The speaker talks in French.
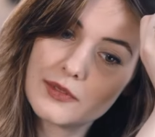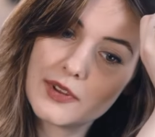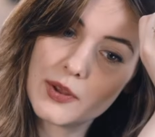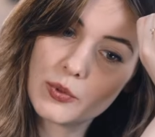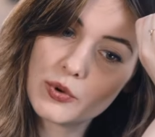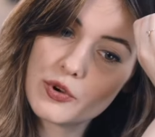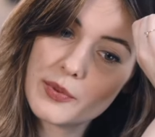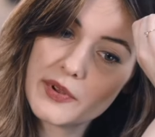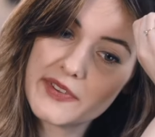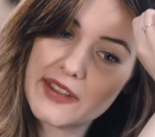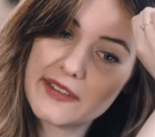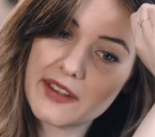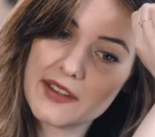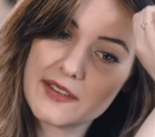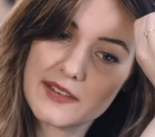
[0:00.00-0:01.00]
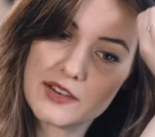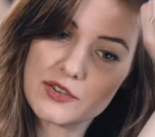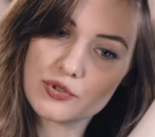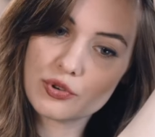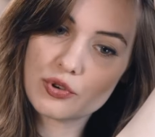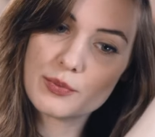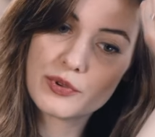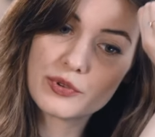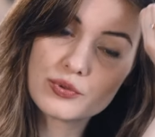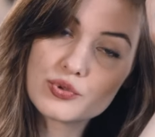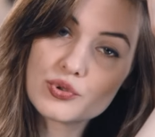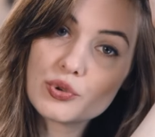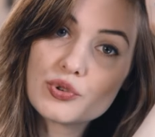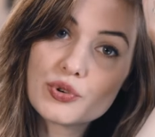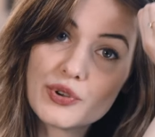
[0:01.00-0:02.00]
et on commence à tresser. Je commence
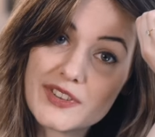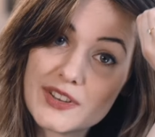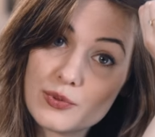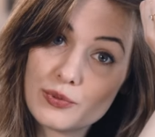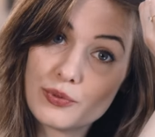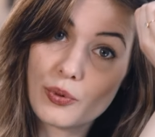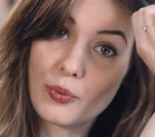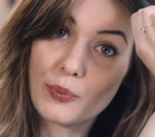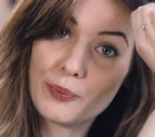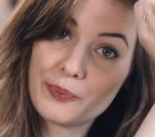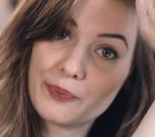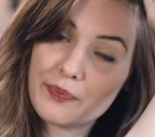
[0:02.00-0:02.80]
toujours du côté du front.